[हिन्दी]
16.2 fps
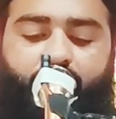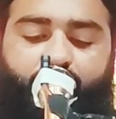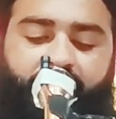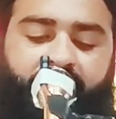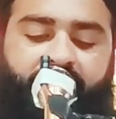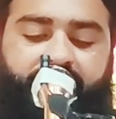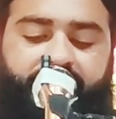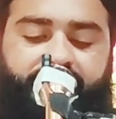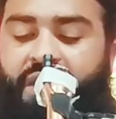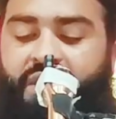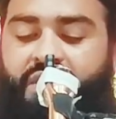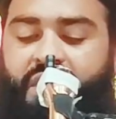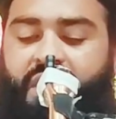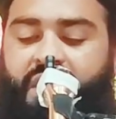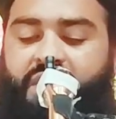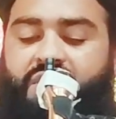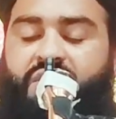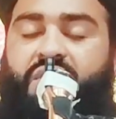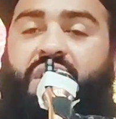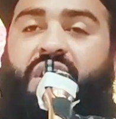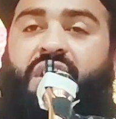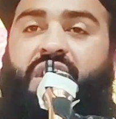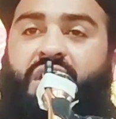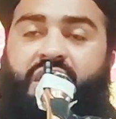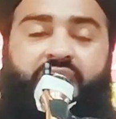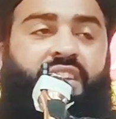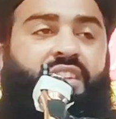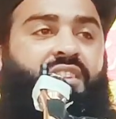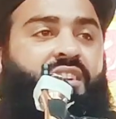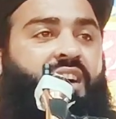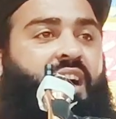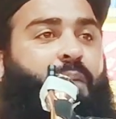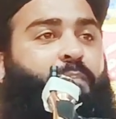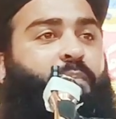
उन बेशक शहीद